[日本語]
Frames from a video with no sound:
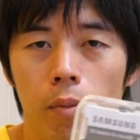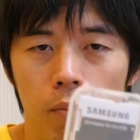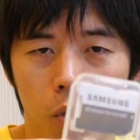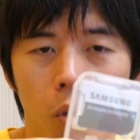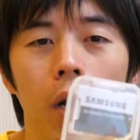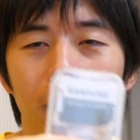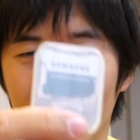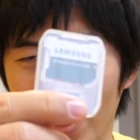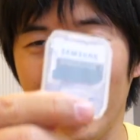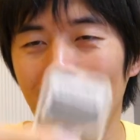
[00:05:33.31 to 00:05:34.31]
うん、これ
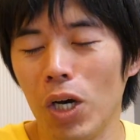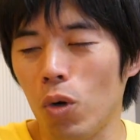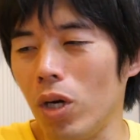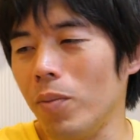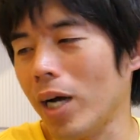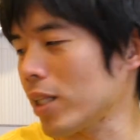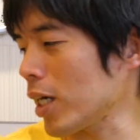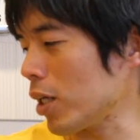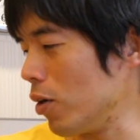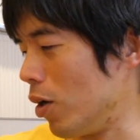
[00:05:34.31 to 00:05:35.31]
これこれもあっ
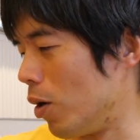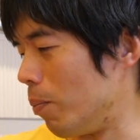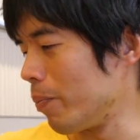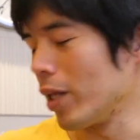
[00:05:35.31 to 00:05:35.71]
たけど、